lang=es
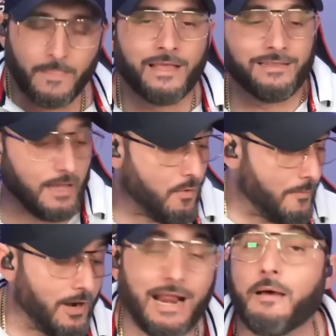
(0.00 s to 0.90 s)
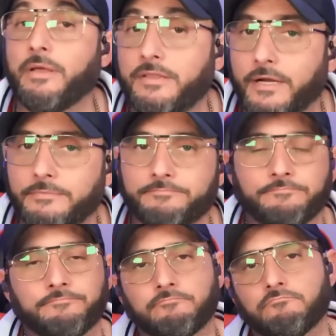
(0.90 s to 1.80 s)
Te voy a poner a la Midri.
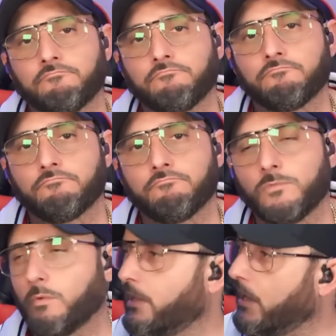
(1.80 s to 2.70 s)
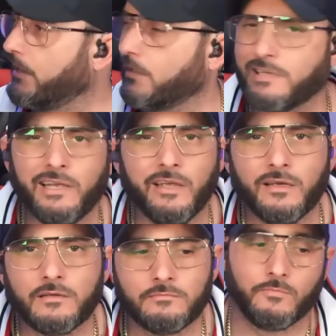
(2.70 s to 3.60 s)
Tú me dirás, ¿y esa quién?
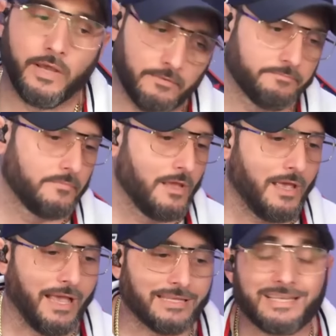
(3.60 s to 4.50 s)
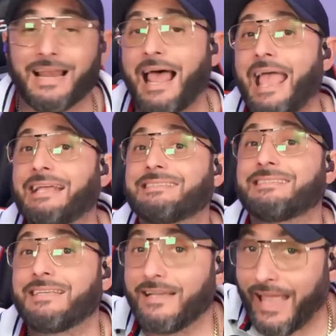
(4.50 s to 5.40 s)
Bueno, esa es la
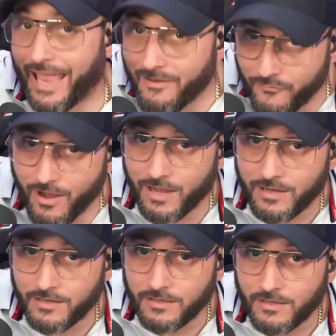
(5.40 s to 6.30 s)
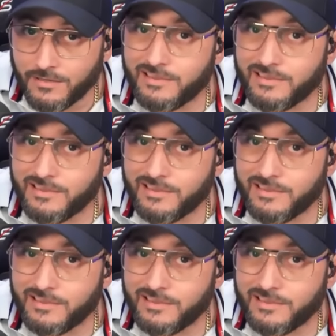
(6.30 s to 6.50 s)
ex jefa de